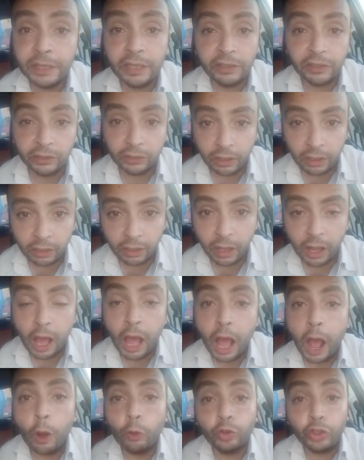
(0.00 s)
من الإدارة
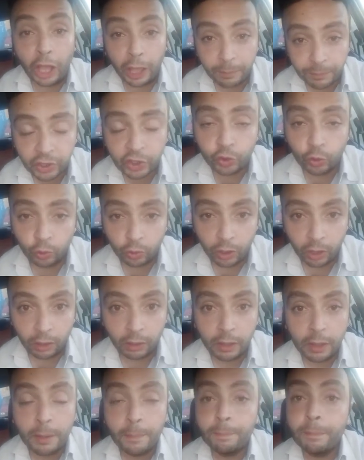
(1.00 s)
أو تهميش دورها